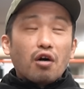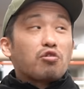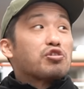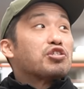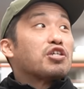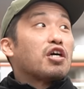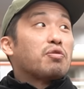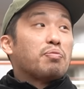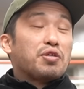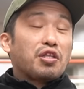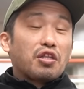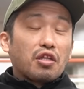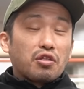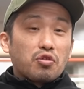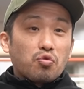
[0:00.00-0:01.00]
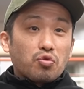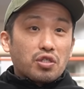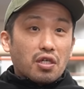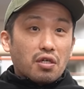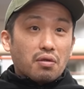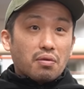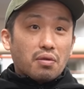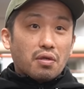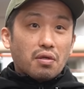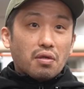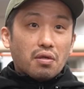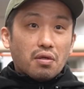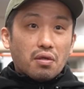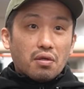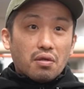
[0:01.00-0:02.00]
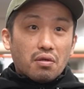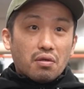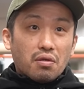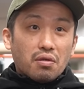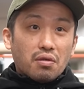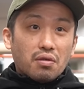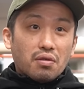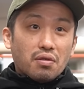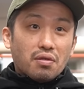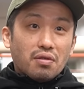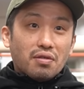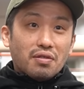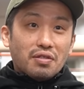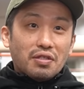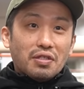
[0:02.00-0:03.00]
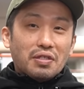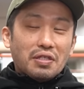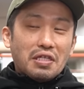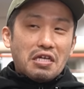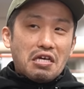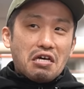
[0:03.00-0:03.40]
あの試合見てたってそうじゃん、2ラウンド交代ぐらいで回してく